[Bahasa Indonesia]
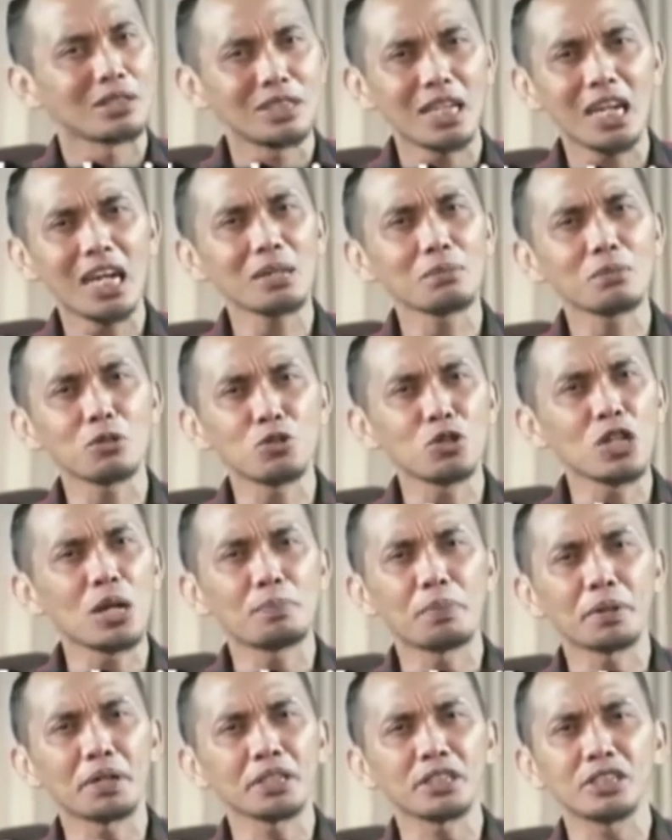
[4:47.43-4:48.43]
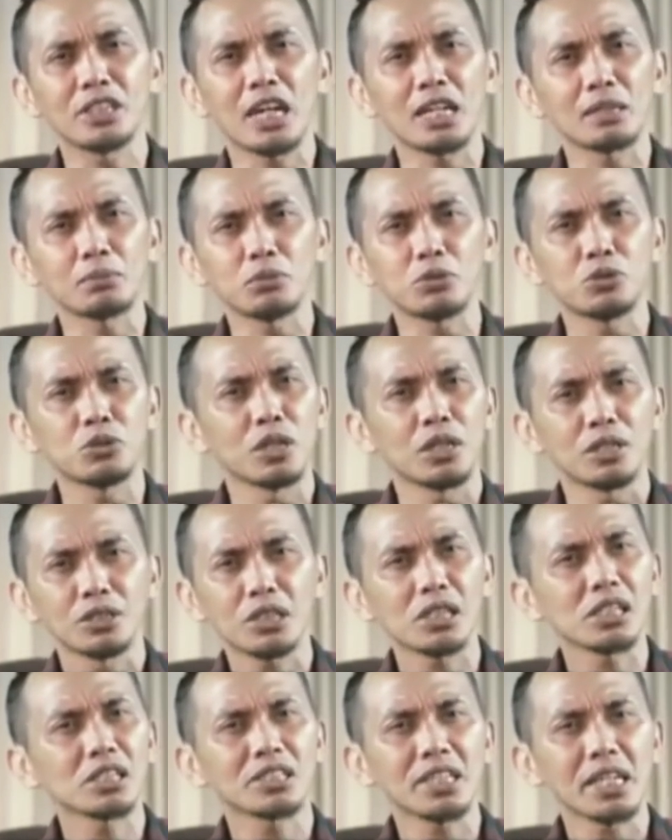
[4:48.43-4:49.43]
Jangan menunda
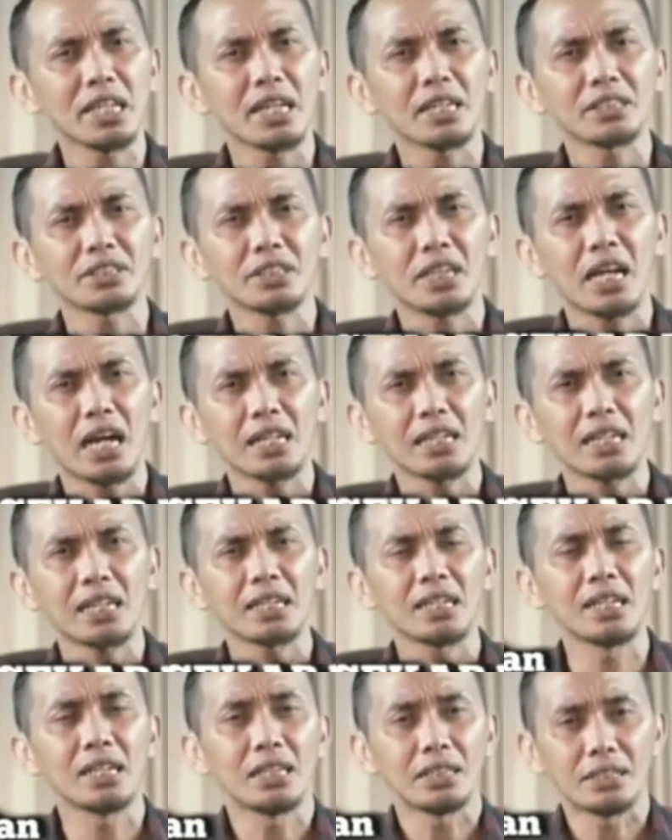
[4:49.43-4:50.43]
pekerjaanmu, selesaikan sekarang,